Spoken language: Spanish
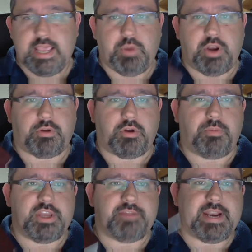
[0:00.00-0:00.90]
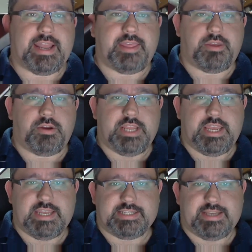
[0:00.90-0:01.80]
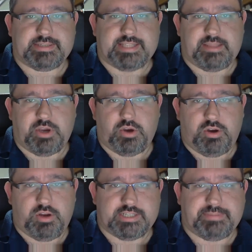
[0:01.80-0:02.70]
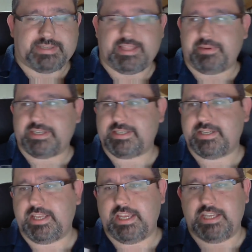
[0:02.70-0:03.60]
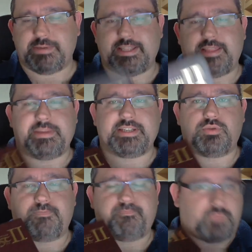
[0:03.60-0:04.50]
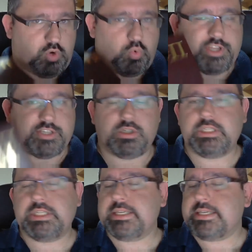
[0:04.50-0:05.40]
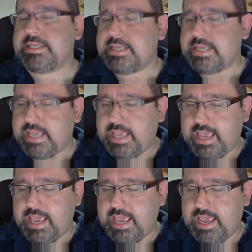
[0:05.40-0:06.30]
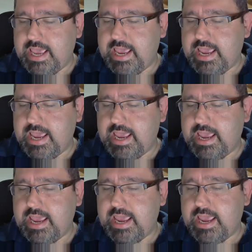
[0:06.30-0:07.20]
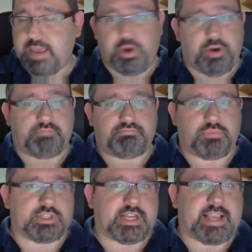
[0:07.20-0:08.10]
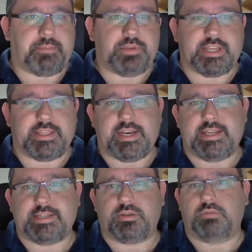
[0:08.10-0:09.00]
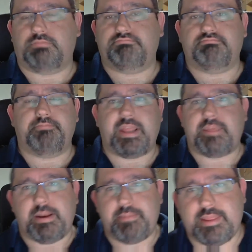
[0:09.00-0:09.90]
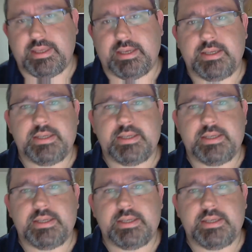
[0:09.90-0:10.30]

Bueno, como podéis ver la edición es ya bastante mejor, es bastante más es bastante más grueso. Eh, y bueno, cosas, cambios que tiene esto. Mm, principalmente,